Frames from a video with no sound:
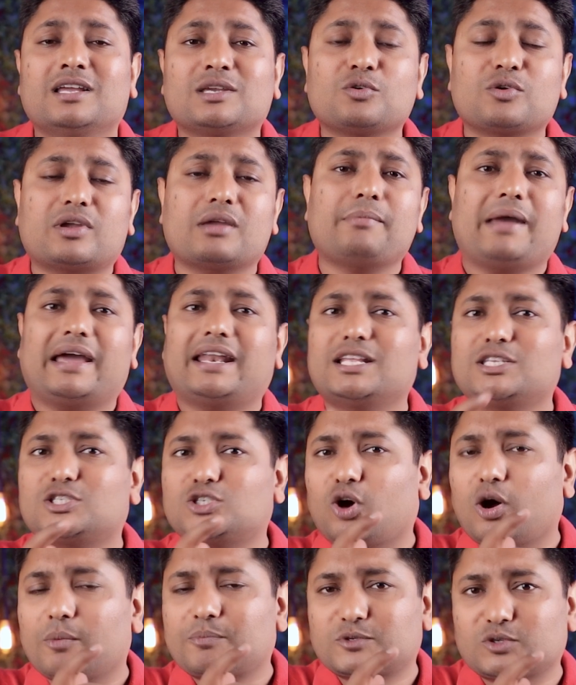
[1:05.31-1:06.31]
क्योंकि मैंने
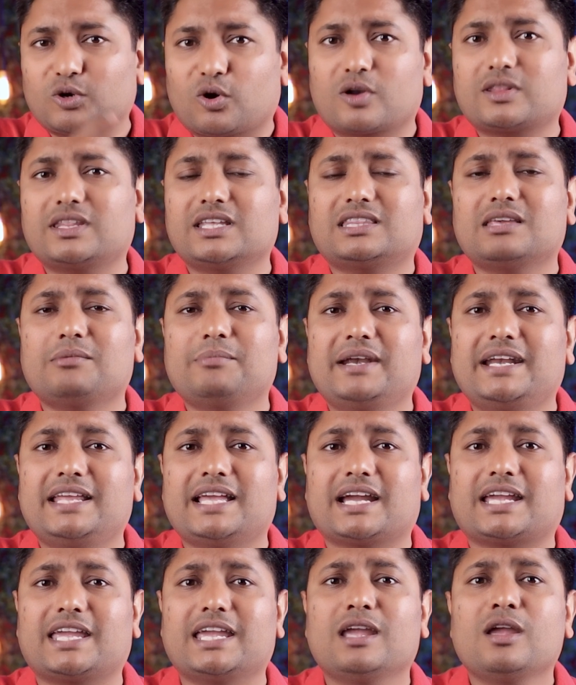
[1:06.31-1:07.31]
जॉब छोड़ दी थी
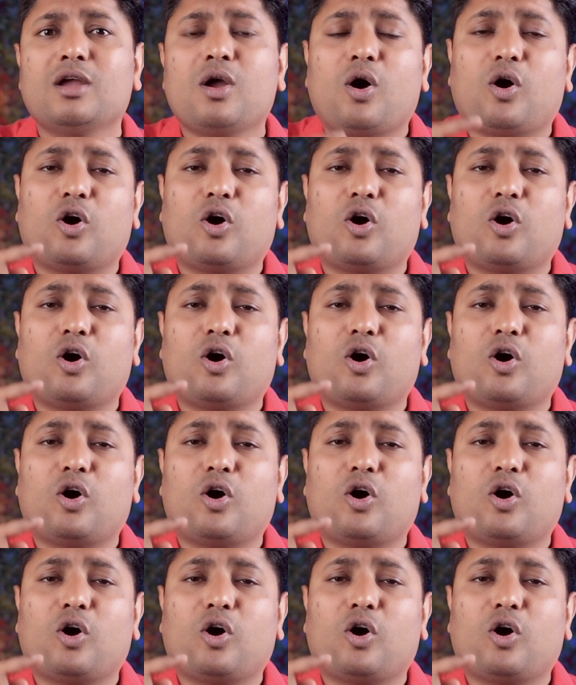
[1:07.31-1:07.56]
मीडिया की